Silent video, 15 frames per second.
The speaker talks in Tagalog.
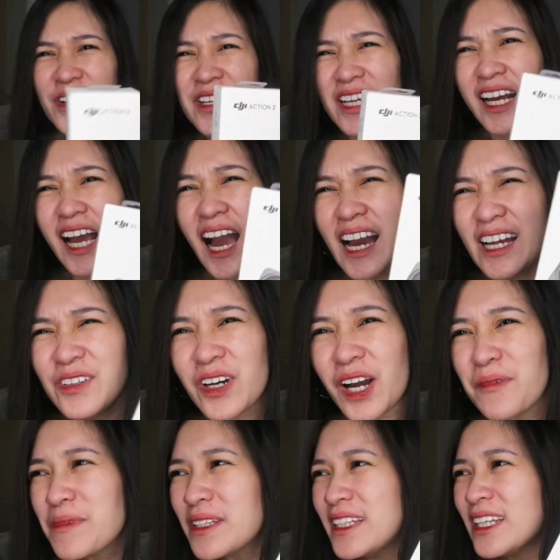Uy, nag-ano
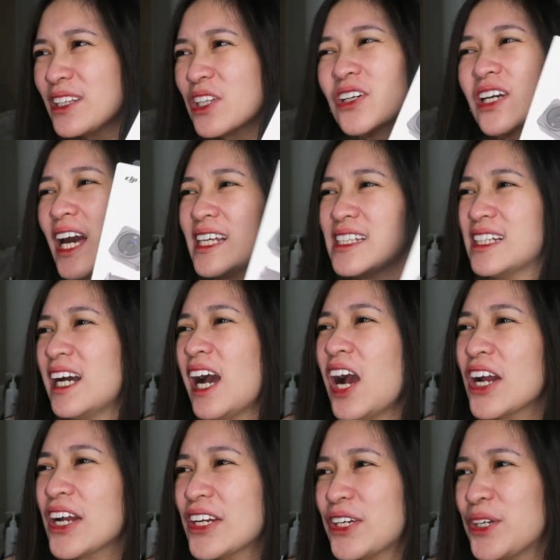kami dito, guys?
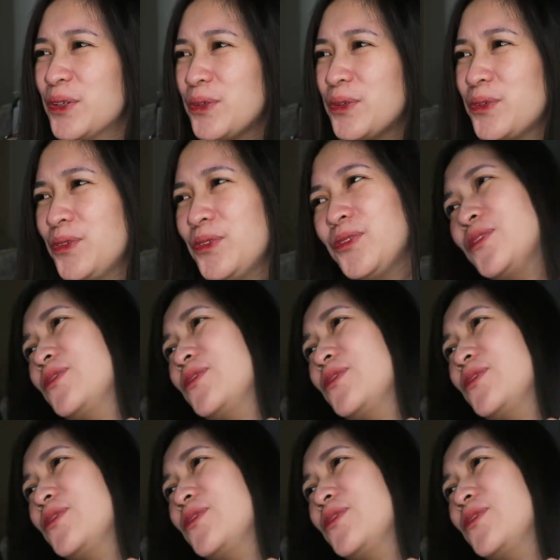Nag-argue.